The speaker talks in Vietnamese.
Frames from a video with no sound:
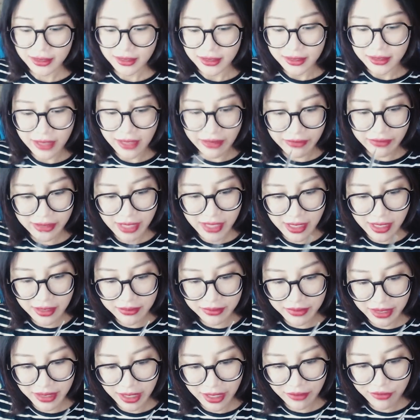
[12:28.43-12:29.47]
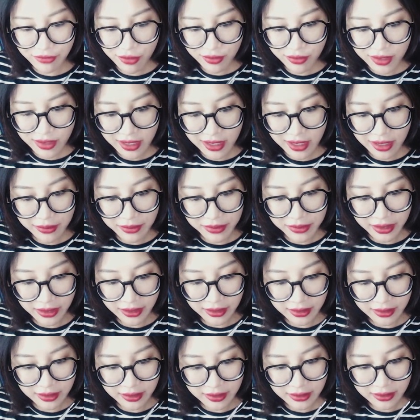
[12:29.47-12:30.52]
tại vì gia đình mình hạnh phúc nên là mình
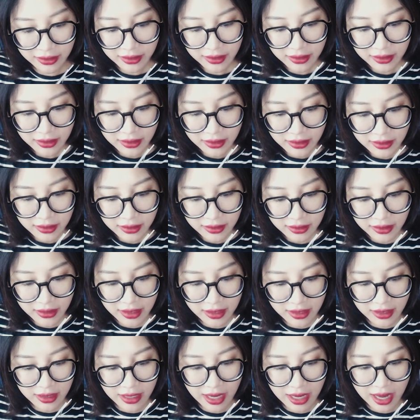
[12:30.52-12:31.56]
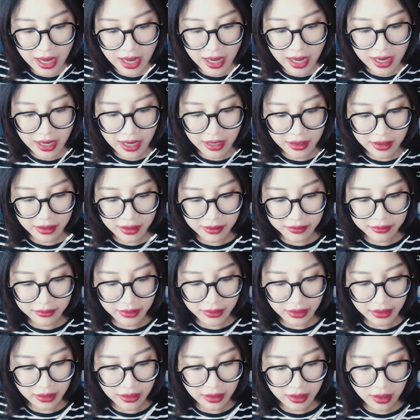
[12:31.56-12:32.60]
ờ, nên là
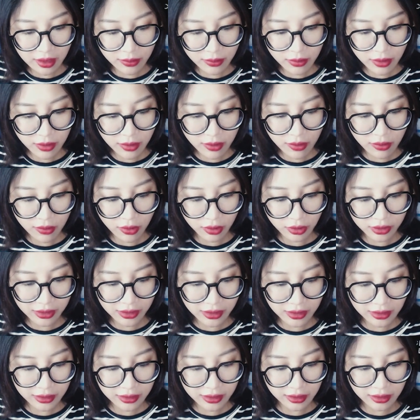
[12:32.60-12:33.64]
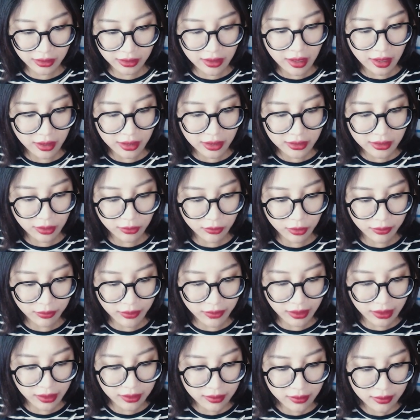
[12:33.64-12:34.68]
mình ờ, không không không có tư, tư tưởng là sống một
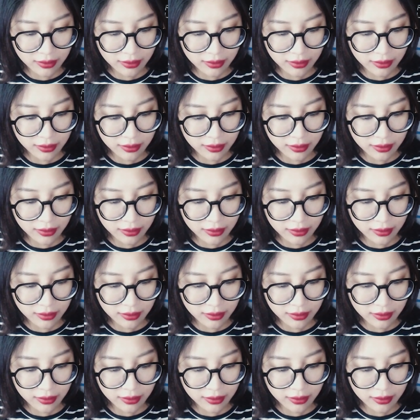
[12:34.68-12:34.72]
mình đâu